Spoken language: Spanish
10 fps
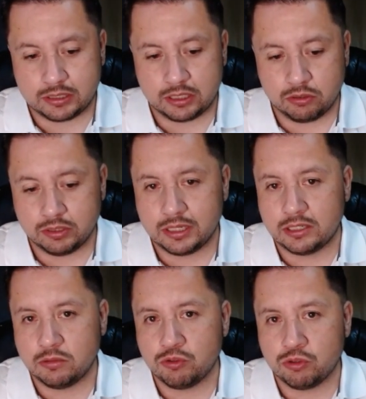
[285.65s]
haciendo desde
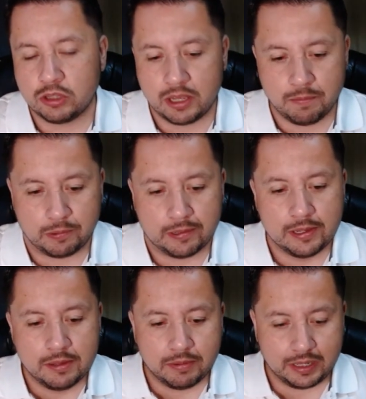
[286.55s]
hace mucho tiempo,
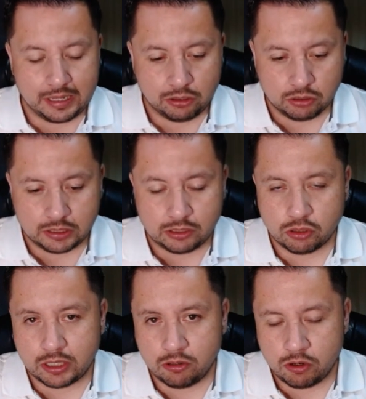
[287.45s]
¿verdad? Entonces
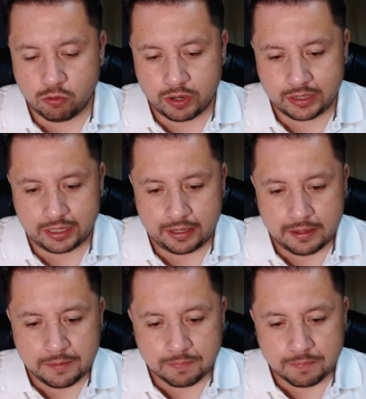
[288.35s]
eso tenlo en cuenta.